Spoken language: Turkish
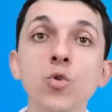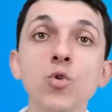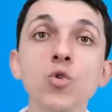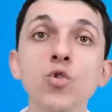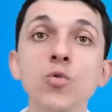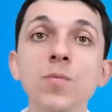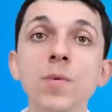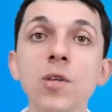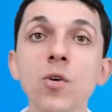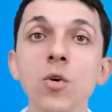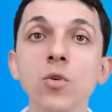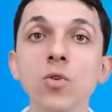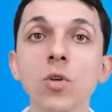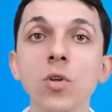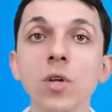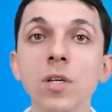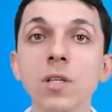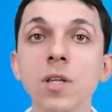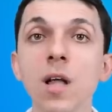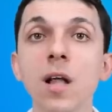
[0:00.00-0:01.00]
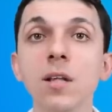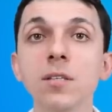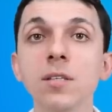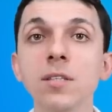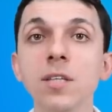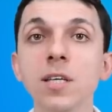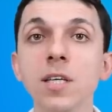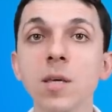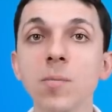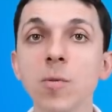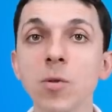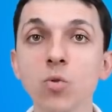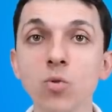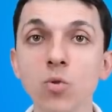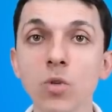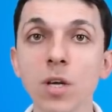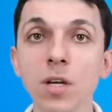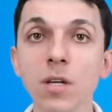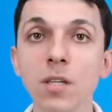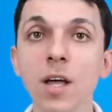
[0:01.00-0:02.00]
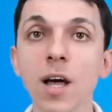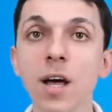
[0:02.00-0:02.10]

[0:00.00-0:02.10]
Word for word: 100 milyon doların altındaki bir tutarı